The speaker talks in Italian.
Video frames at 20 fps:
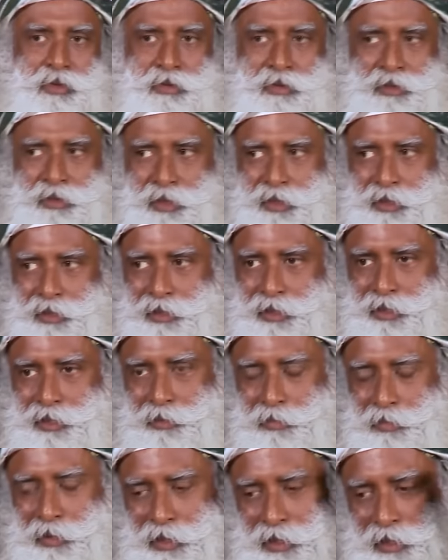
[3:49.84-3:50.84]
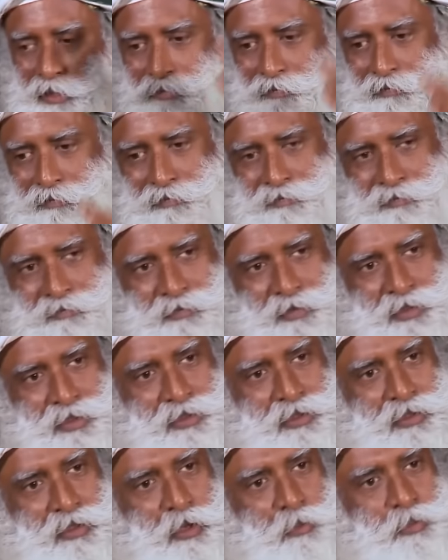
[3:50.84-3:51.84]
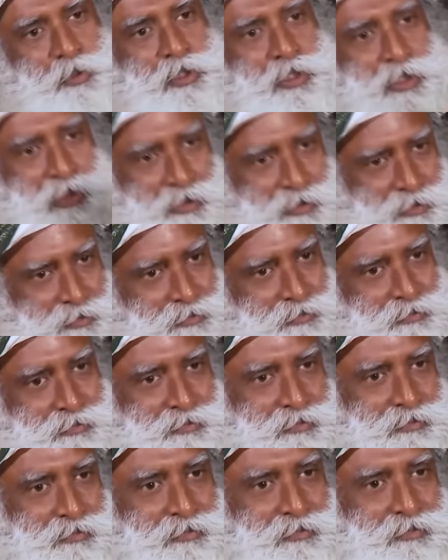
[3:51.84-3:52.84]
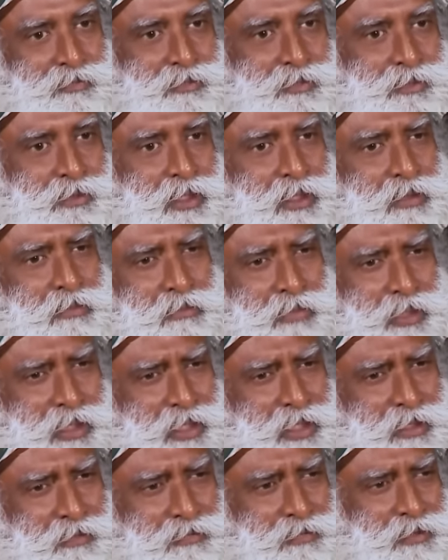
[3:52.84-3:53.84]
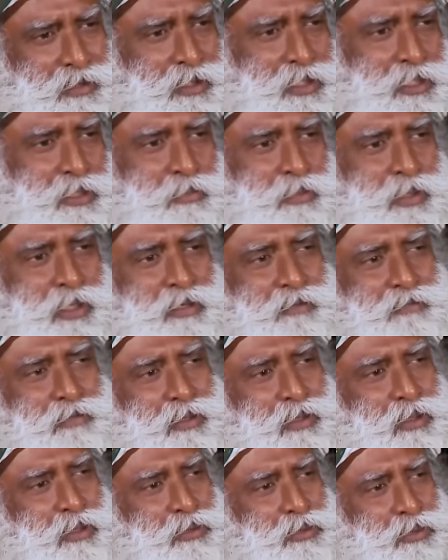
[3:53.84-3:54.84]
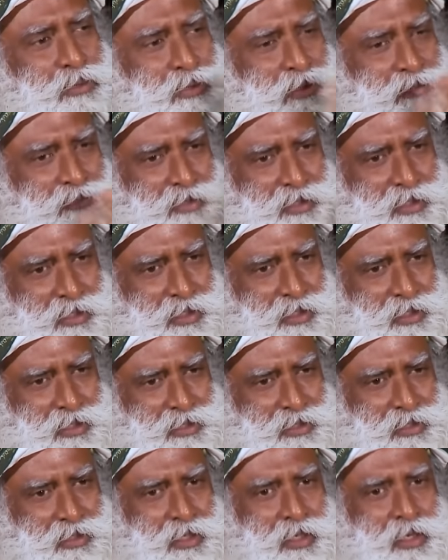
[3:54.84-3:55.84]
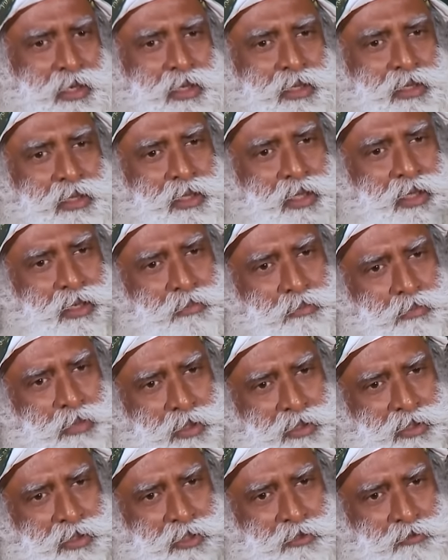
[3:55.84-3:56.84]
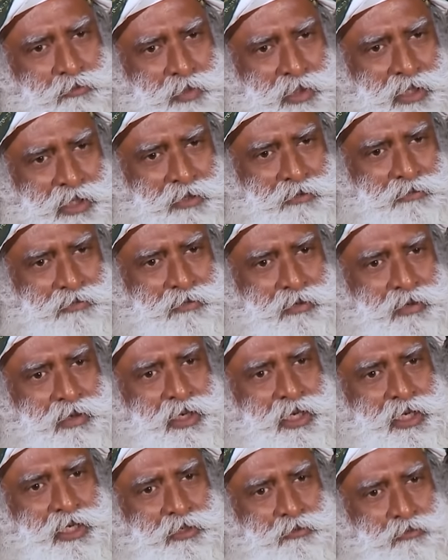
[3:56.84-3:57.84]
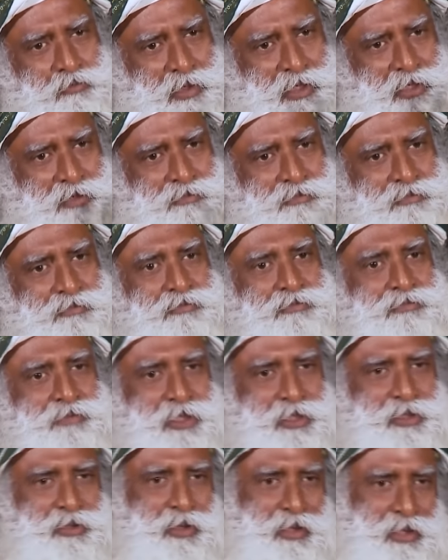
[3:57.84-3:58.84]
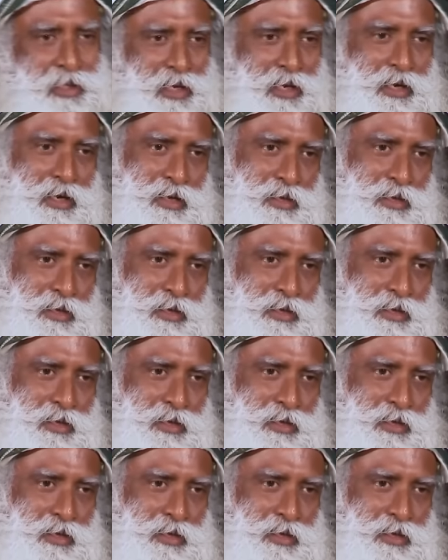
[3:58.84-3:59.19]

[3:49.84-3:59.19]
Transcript: pensare che non credere sia un'opzione. Credere e non credere non sono due cose diverse. Sono credere positivo o credere negativo.